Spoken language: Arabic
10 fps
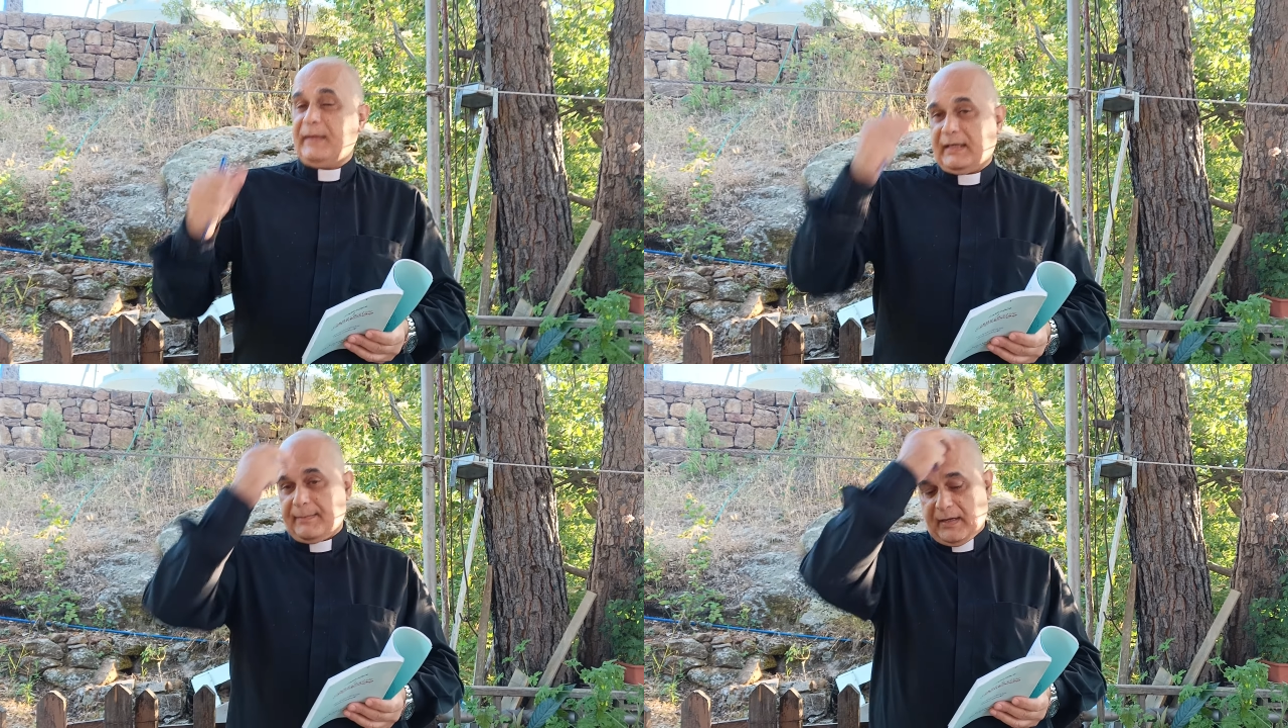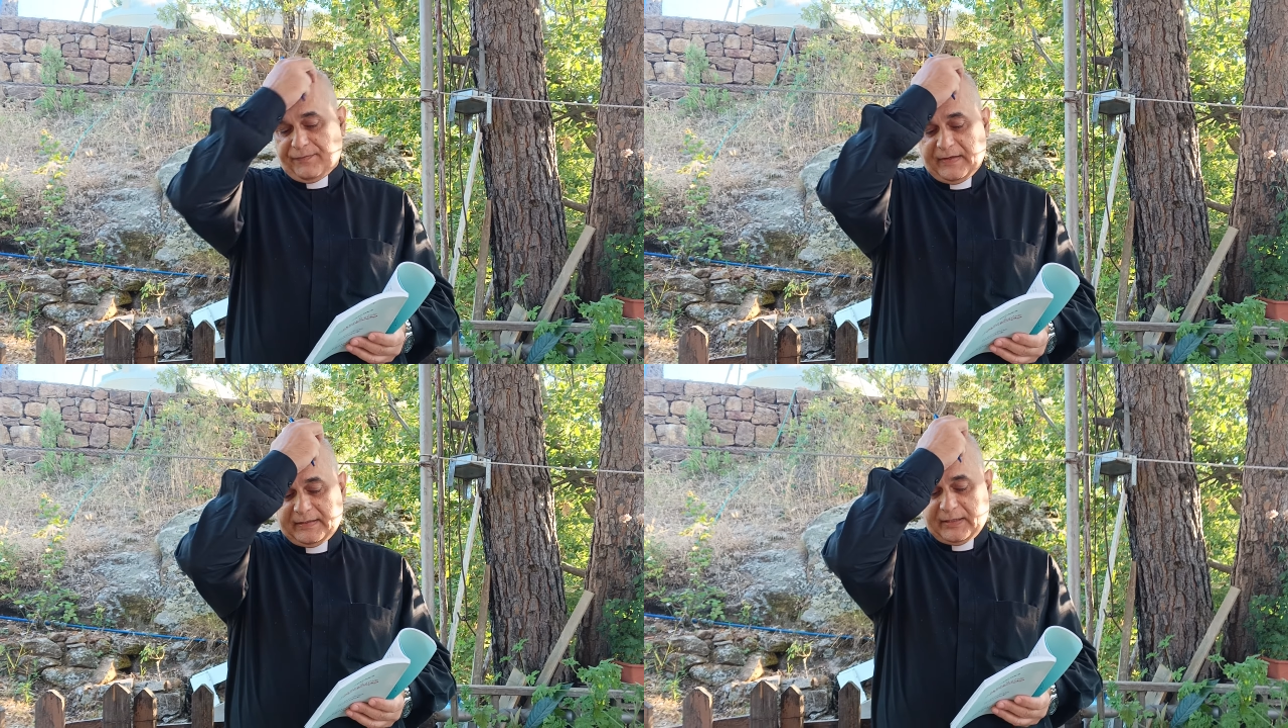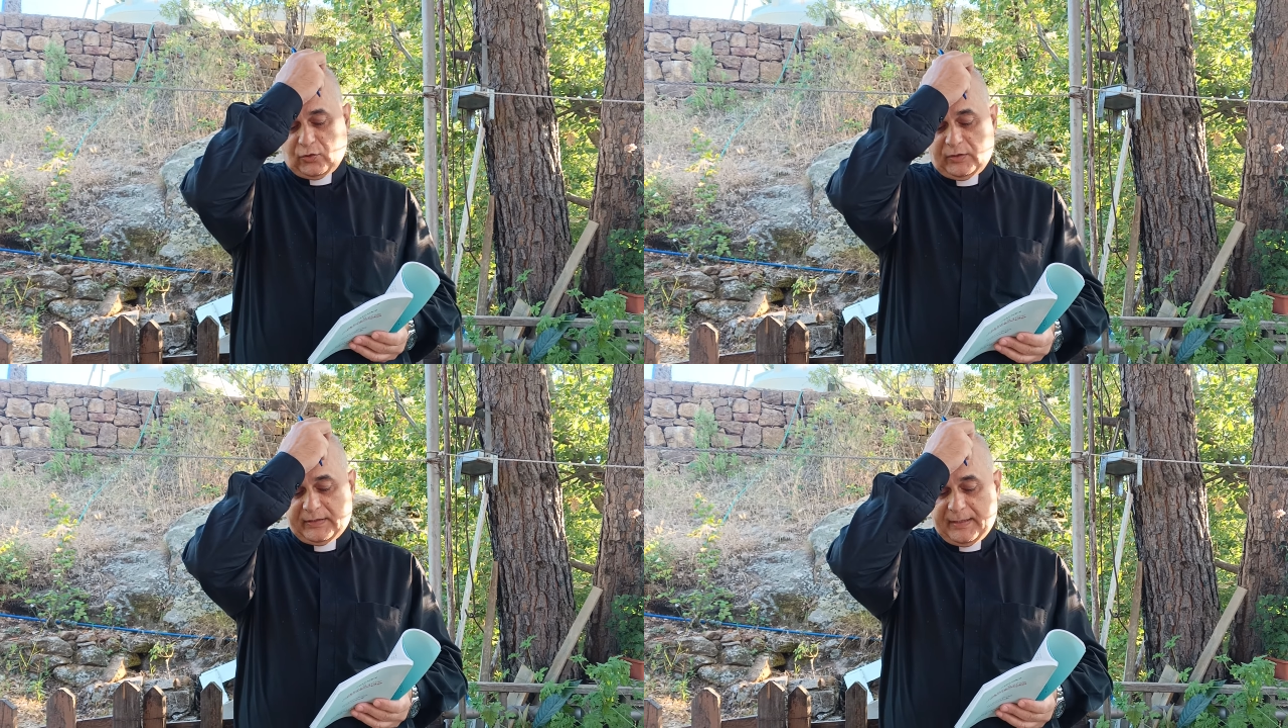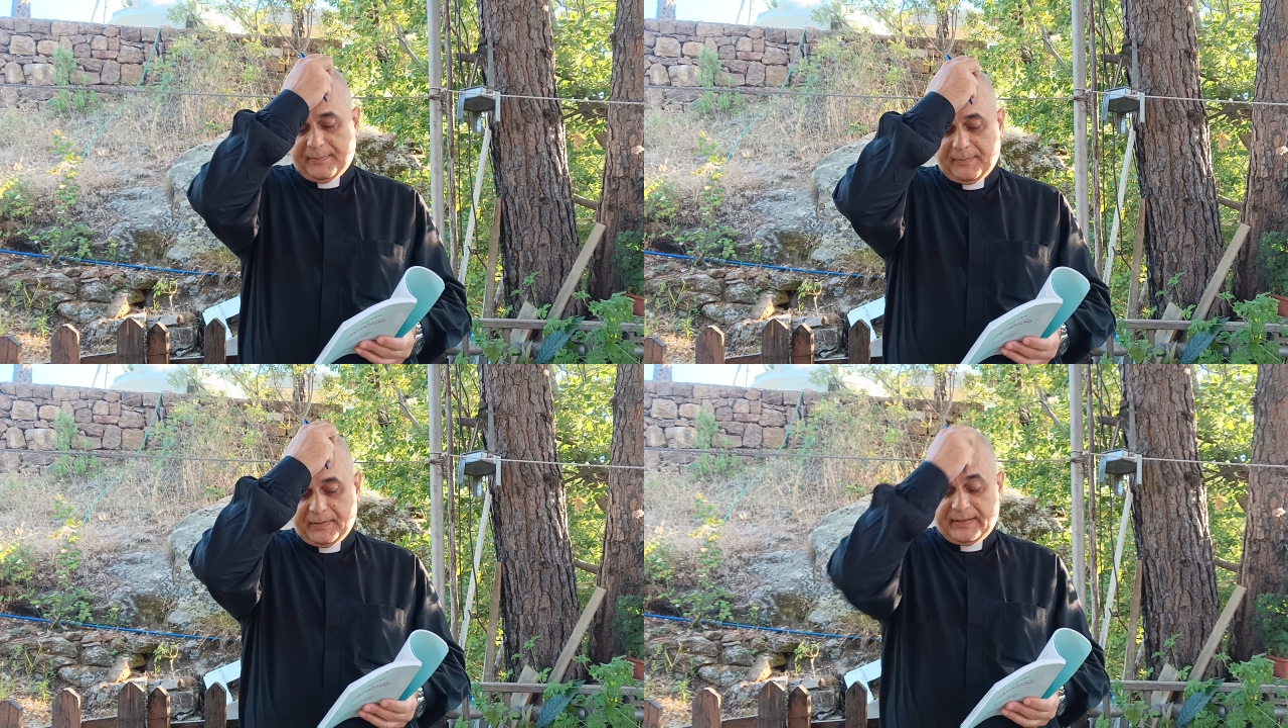تحكي مع رفقاتك انه انت
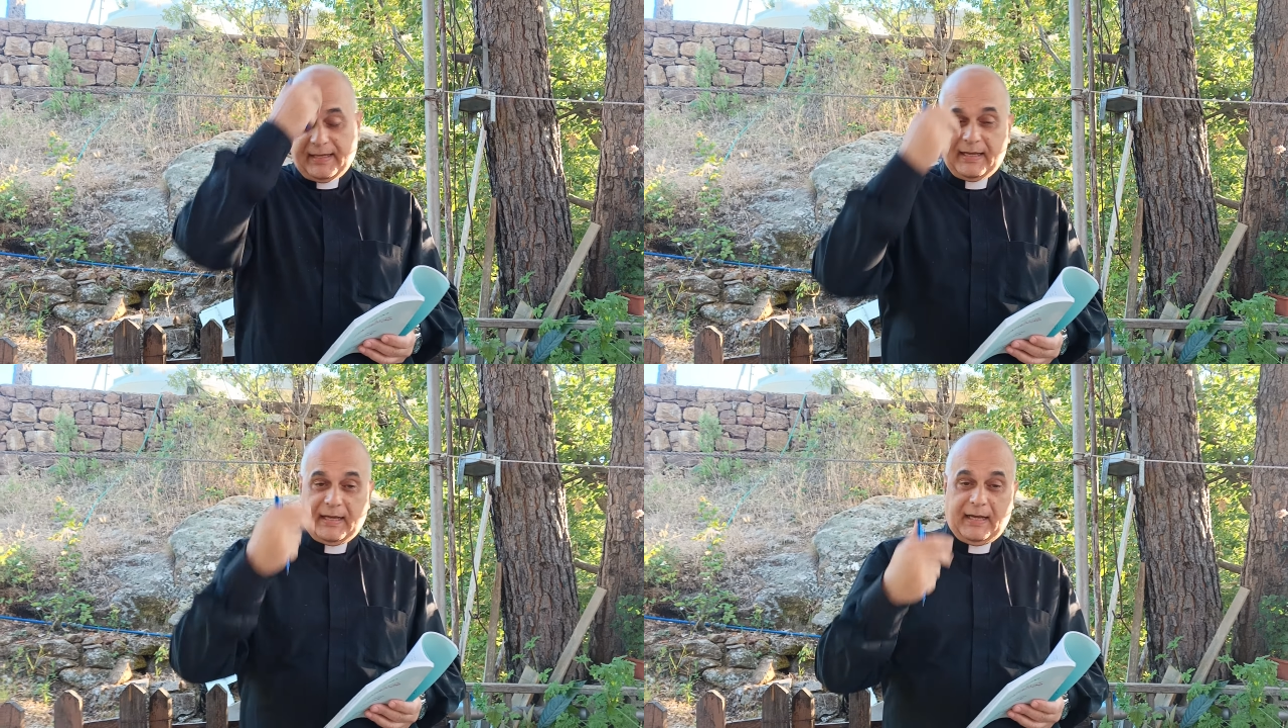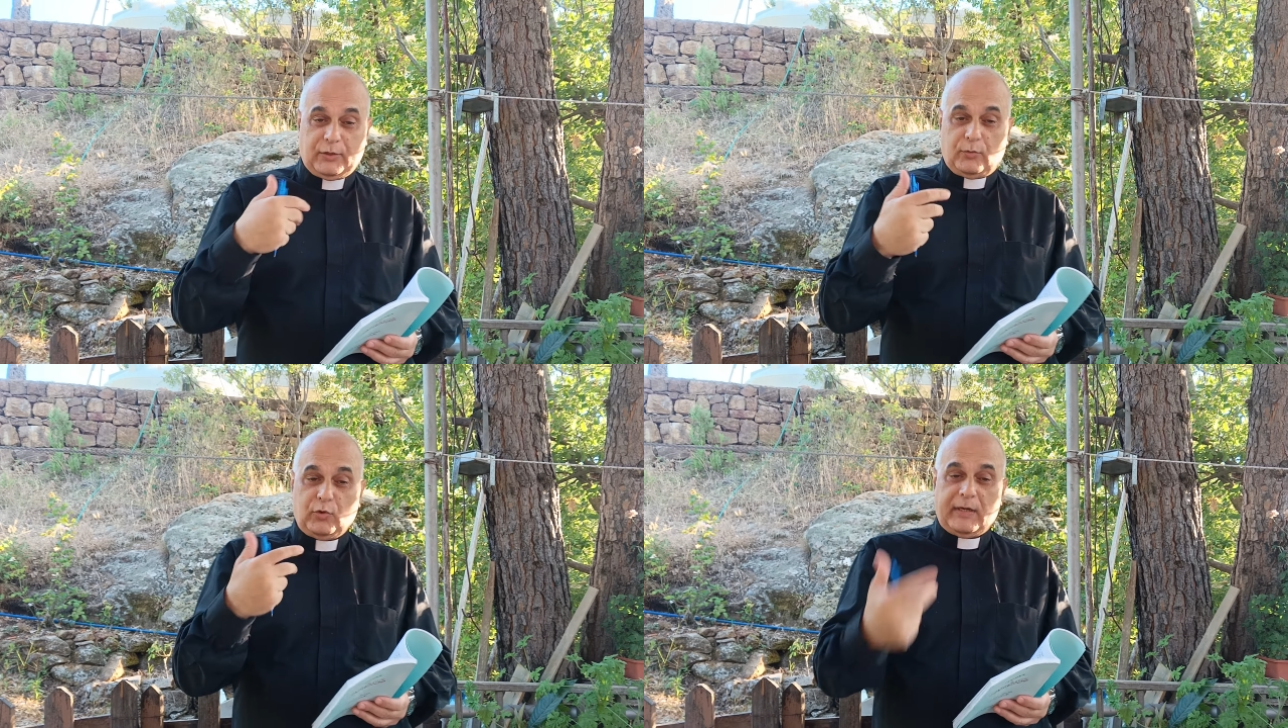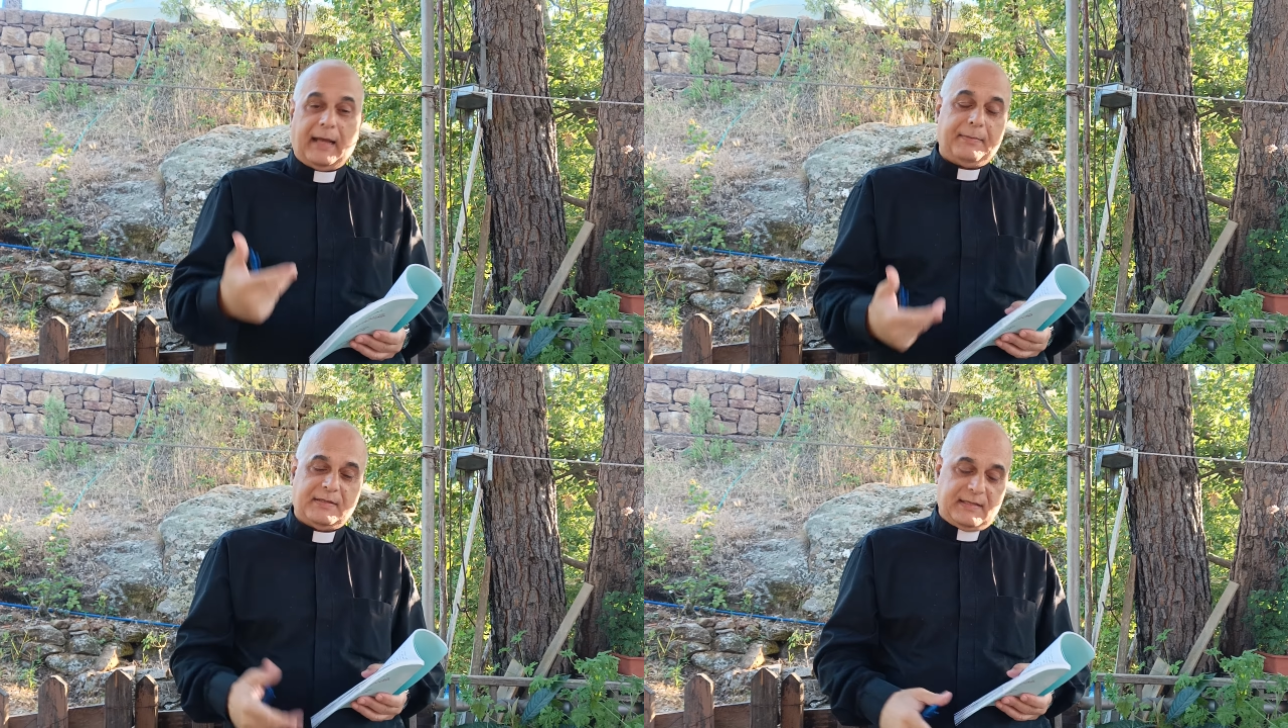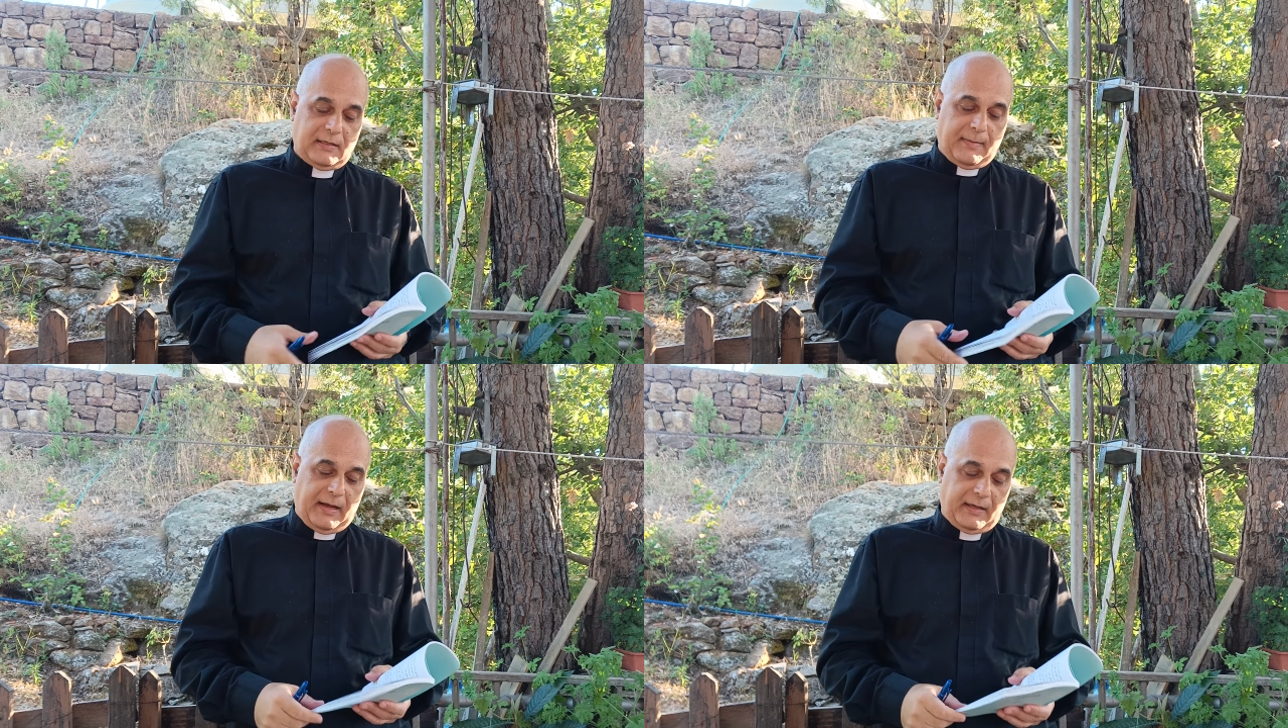متضايقة على الامور اللي عم
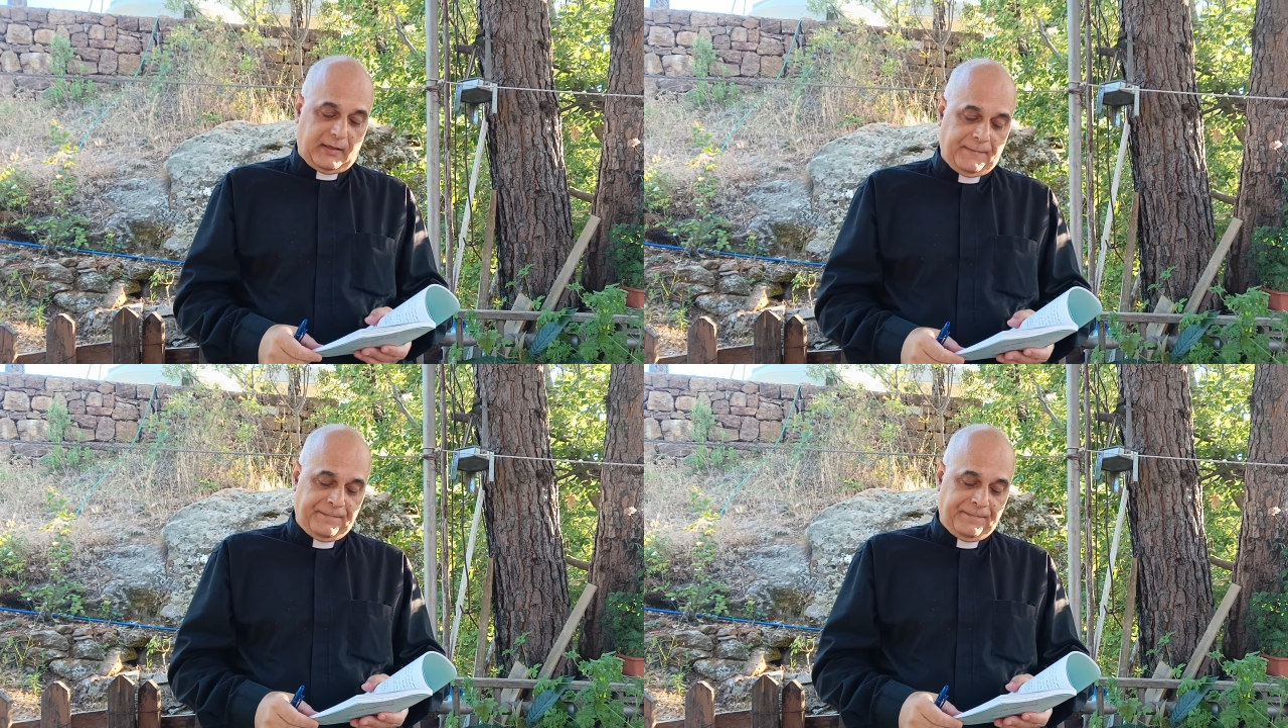بتصير معك